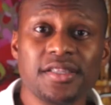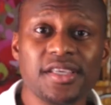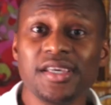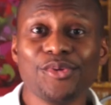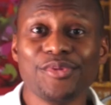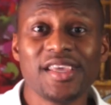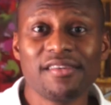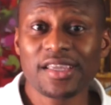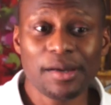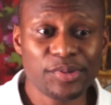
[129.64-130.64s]
inné, on est
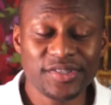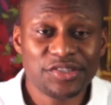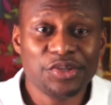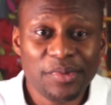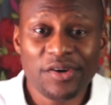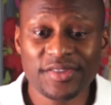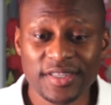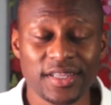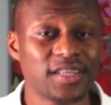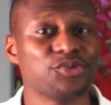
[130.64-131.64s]
avec un positionnement,
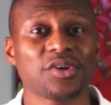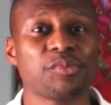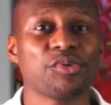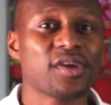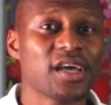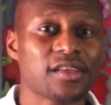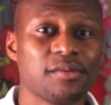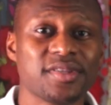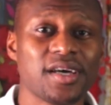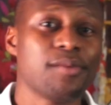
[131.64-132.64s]
c'est sa nature, et puis on garde
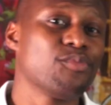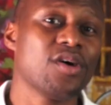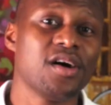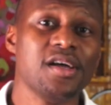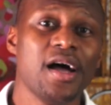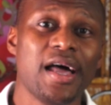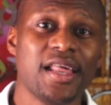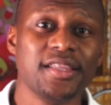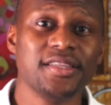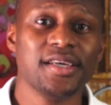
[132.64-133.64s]
comme ça, point à
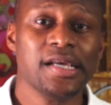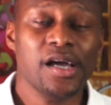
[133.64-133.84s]
la ligne